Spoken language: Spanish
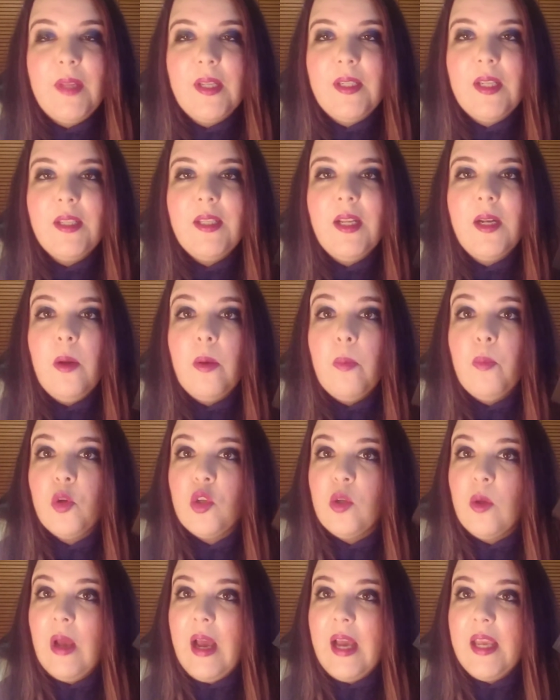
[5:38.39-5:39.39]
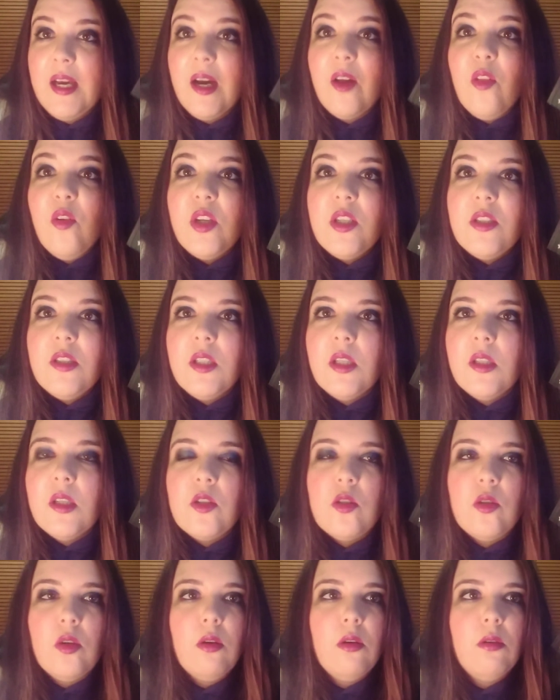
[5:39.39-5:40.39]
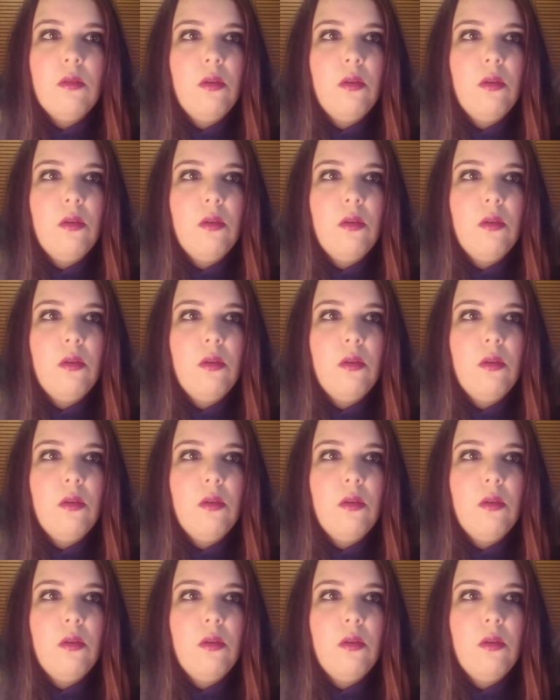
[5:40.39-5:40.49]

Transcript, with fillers: tal, tal, tal, pues ha llegado esto y he dicho,